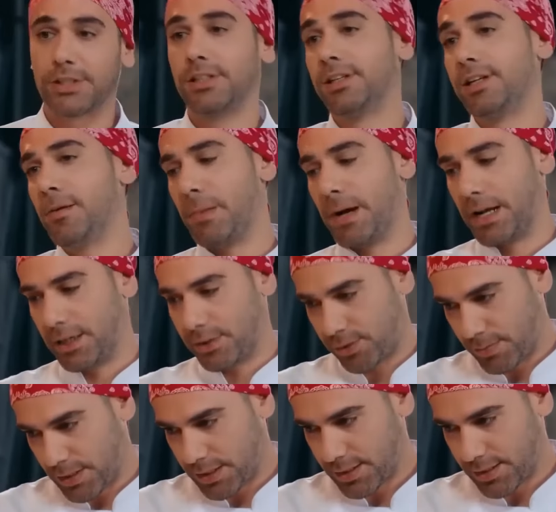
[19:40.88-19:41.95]
başkalarıyla
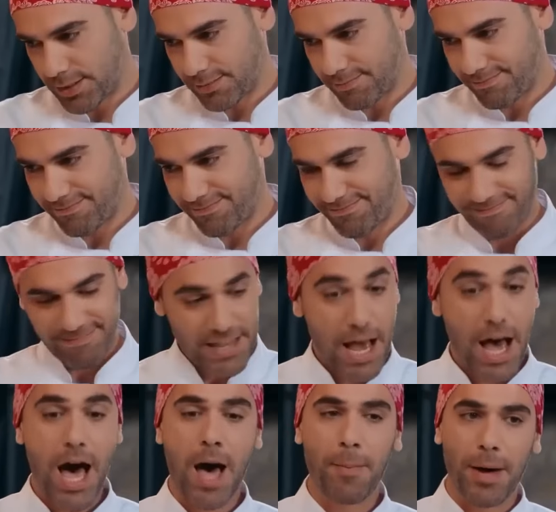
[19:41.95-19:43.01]
paylaşmaz.
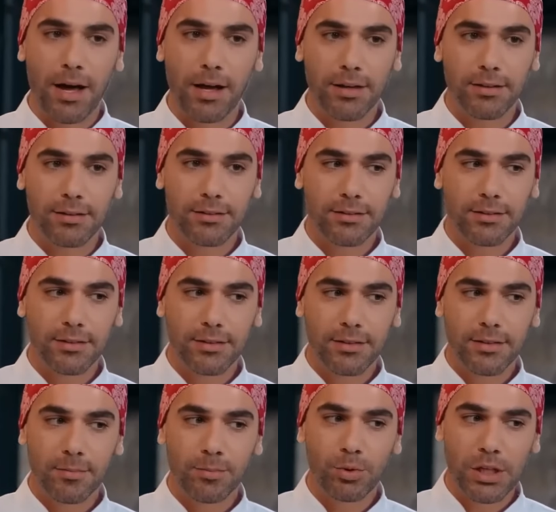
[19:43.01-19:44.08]
Ama
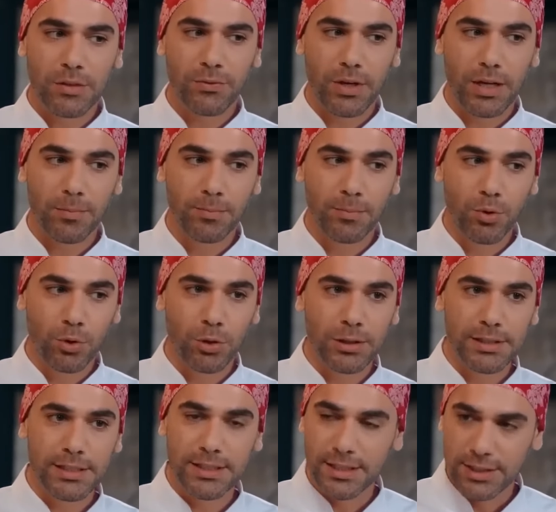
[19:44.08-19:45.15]
bu defa bu
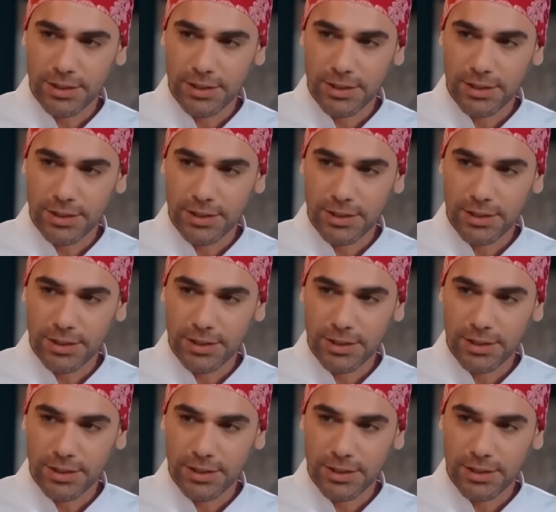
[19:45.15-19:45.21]
kuralı